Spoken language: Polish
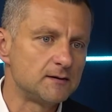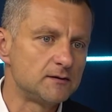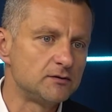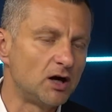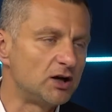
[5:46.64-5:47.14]

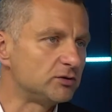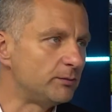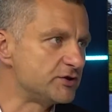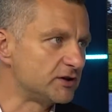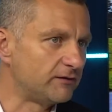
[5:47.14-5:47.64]
no ale to
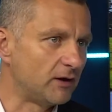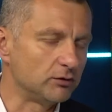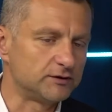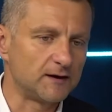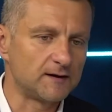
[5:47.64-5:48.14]
będzie
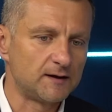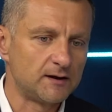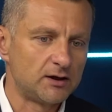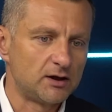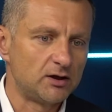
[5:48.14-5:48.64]
trwało, tak?
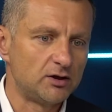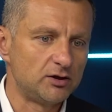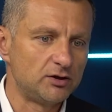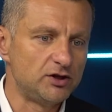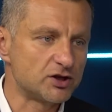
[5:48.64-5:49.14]

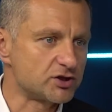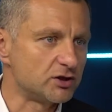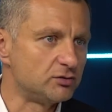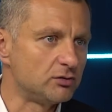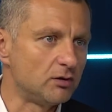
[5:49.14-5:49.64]
E,
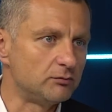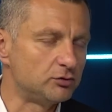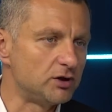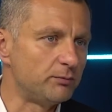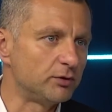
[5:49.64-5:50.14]
jeszcze drugą,
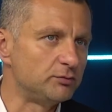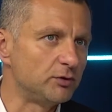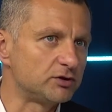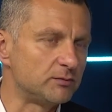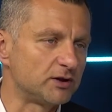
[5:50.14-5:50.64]
drugim
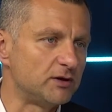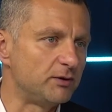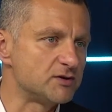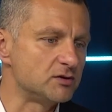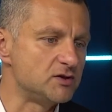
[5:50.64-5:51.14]
podmiotem takim
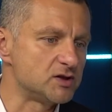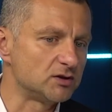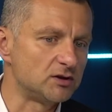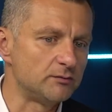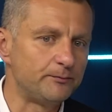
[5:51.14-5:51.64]
bardzo
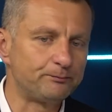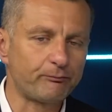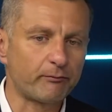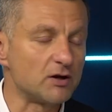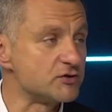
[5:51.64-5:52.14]
istotnym
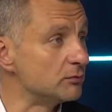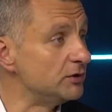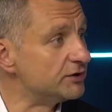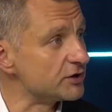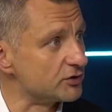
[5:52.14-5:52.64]
mm, są
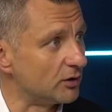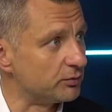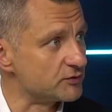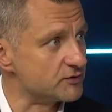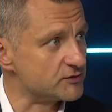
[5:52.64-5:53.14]
liderzy
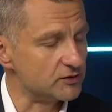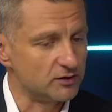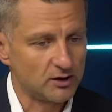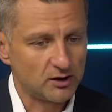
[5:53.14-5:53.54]
opozycji.